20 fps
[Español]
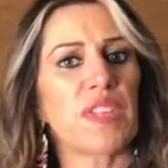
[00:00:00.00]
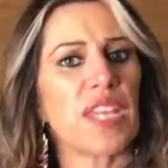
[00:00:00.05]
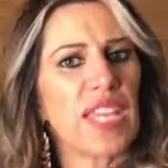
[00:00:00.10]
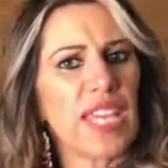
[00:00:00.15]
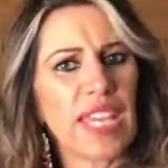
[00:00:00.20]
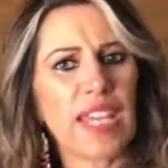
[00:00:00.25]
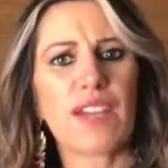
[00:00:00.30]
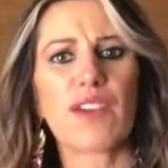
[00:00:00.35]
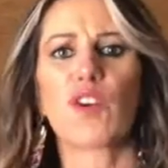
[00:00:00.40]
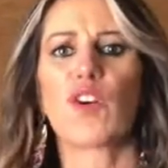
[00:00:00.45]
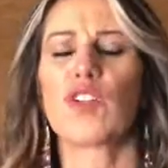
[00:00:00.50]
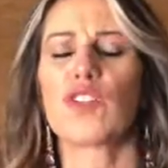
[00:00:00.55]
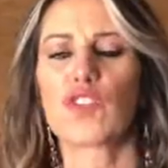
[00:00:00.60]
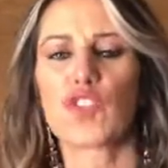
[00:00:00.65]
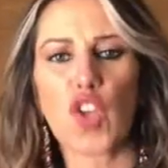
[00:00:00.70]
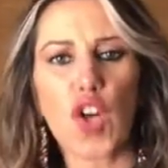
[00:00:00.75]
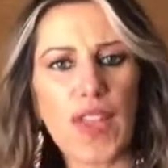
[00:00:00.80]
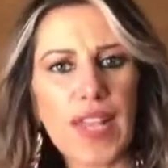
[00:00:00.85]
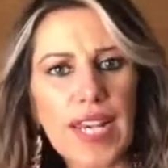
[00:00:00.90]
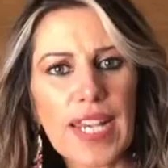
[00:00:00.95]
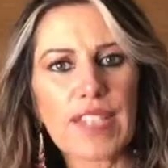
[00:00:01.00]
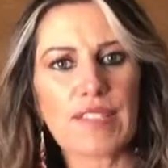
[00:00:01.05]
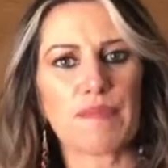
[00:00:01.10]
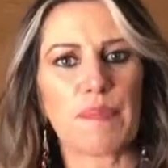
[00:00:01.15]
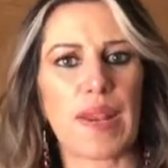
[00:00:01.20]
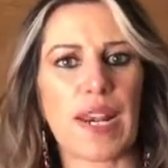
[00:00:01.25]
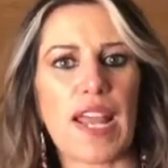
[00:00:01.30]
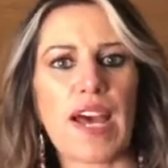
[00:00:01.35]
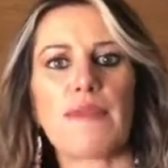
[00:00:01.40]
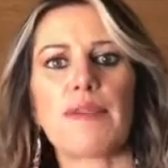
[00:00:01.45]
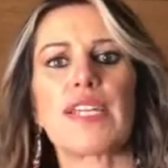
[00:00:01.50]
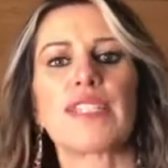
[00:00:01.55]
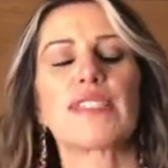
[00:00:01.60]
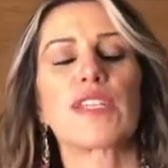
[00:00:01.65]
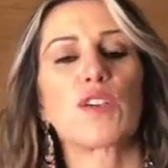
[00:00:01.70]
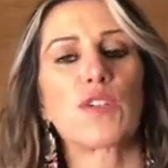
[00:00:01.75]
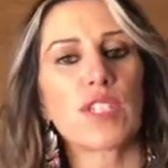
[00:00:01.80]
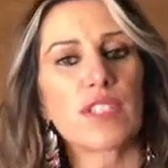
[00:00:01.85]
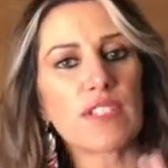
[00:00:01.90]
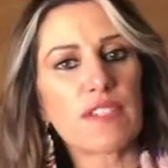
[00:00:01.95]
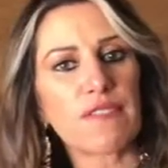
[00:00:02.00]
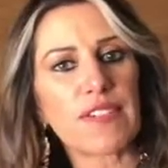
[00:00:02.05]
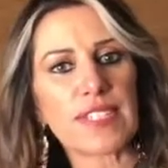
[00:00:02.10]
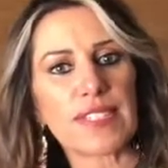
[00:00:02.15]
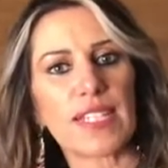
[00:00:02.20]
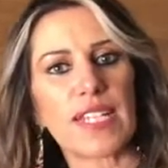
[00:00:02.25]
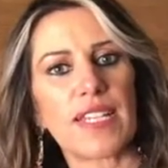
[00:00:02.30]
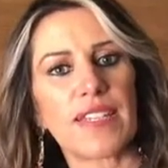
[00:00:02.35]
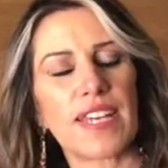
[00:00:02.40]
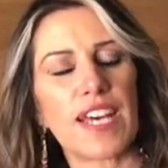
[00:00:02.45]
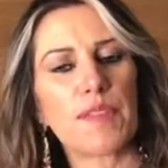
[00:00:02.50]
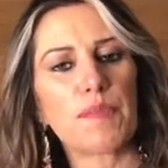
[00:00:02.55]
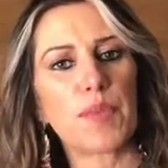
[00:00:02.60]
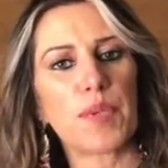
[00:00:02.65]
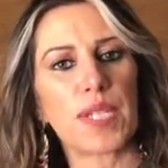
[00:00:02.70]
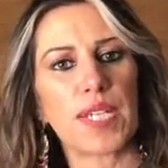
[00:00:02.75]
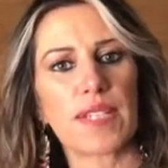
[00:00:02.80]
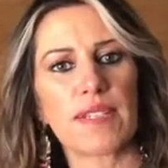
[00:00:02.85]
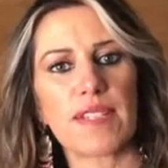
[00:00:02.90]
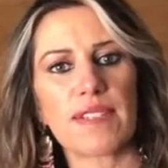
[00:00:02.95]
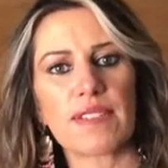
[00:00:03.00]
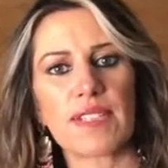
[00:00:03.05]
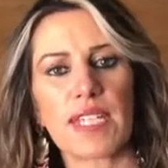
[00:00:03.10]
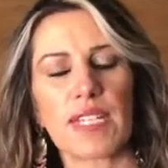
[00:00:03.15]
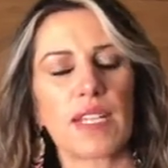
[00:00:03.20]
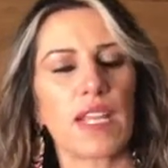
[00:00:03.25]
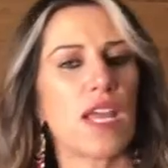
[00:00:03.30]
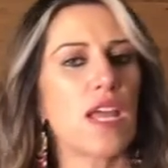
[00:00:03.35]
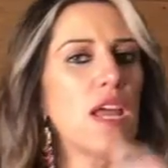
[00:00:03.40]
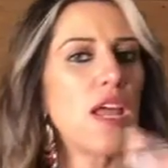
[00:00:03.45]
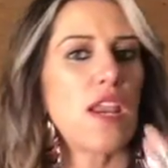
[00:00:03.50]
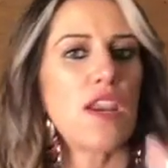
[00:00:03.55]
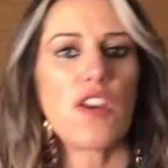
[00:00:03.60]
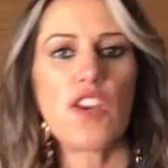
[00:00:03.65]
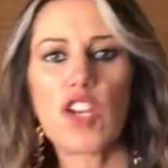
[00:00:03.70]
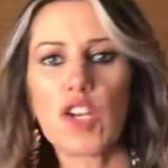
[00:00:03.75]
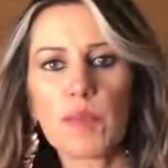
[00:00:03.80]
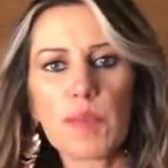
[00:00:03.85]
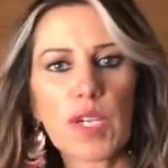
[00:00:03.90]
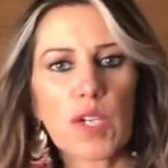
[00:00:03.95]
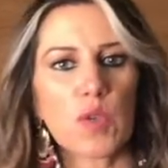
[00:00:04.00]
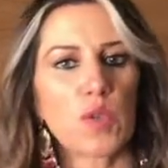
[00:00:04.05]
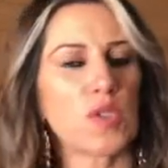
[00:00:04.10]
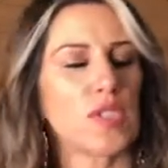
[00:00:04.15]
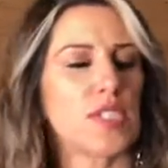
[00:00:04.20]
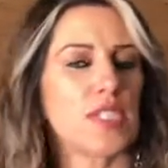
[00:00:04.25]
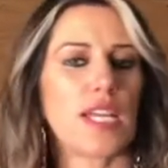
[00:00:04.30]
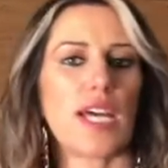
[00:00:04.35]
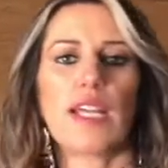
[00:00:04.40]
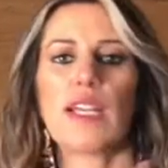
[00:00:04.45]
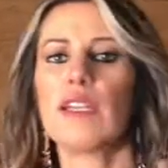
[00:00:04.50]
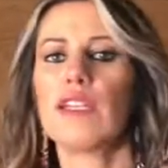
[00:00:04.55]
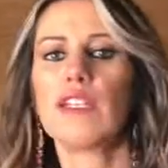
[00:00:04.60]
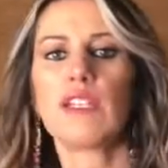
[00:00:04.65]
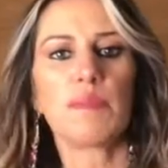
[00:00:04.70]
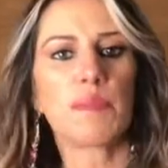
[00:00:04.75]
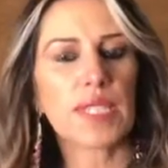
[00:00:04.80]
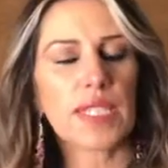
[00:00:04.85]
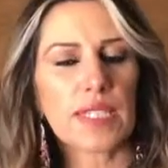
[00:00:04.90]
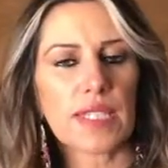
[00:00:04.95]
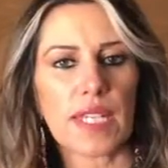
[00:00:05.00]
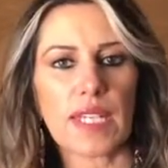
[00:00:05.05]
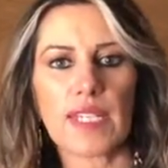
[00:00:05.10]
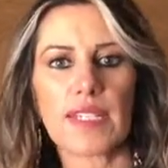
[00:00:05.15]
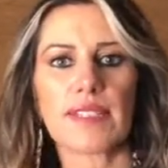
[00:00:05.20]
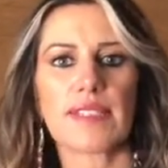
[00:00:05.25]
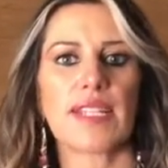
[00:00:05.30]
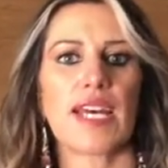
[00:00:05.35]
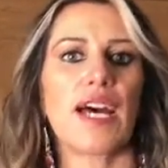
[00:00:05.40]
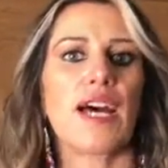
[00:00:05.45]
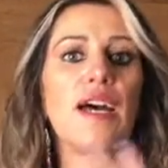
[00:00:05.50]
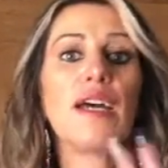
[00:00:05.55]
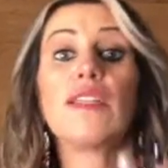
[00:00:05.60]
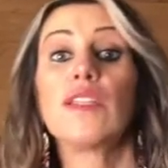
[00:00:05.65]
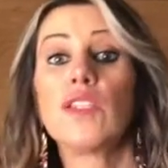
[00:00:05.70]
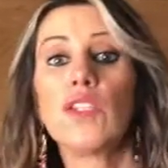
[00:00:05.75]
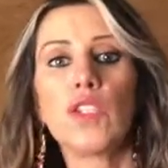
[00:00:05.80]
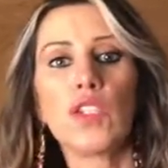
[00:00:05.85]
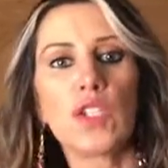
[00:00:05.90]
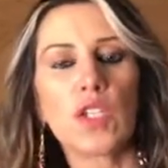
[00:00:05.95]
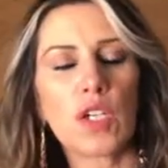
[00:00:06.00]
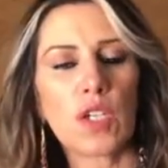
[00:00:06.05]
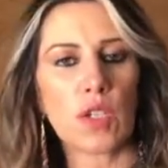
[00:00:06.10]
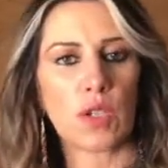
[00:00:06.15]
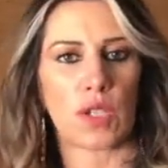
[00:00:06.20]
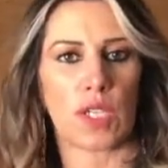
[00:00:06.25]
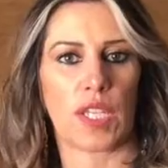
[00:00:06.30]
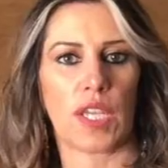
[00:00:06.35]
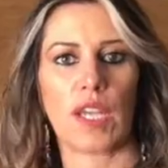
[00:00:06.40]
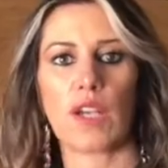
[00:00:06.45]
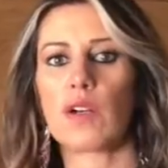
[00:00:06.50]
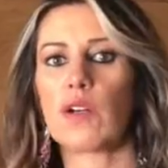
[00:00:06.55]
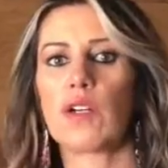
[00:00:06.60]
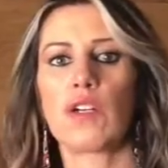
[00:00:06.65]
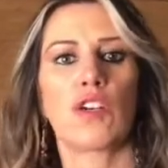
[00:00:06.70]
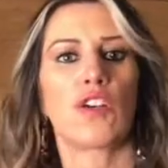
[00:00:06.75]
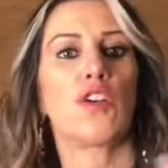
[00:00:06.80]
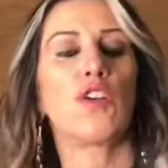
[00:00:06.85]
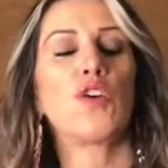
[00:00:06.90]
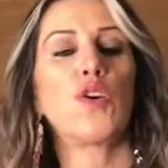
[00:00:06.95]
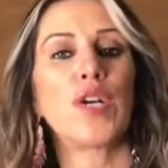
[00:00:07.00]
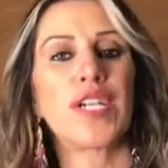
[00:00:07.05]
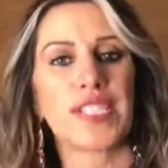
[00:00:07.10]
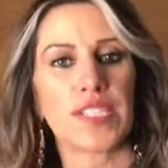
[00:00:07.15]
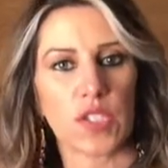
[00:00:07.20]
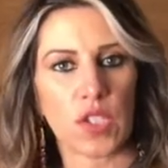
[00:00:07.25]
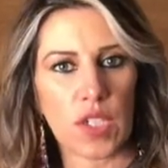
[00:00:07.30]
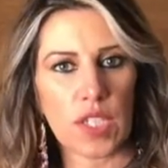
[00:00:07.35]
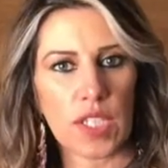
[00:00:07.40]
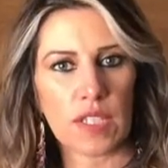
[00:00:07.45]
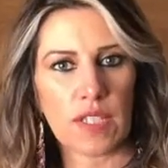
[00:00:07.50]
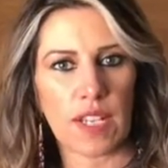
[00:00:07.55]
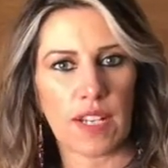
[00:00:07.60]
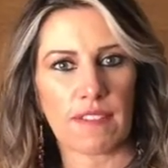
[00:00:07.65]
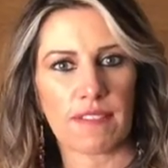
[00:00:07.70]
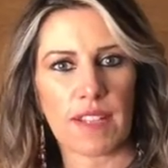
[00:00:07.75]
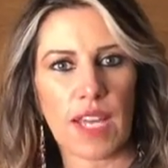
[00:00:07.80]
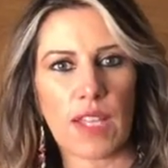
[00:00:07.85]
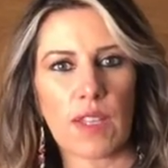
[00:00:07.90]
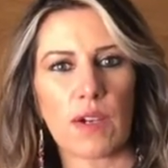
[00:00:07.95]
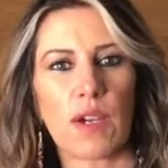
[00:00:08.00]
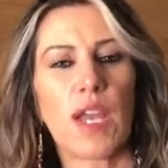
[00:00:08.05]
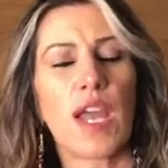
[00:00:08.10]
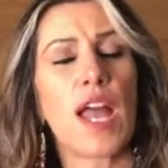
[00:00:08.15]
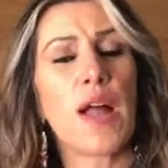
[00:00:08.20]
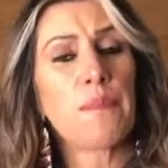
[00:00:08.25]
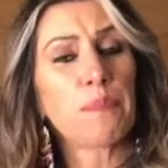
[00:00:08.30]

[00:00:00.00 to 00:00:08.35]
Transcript: Y con todas las palabras y con esa facilidad poder decir, no me gusta, no me interesa, no lo quiero, no estoy interesado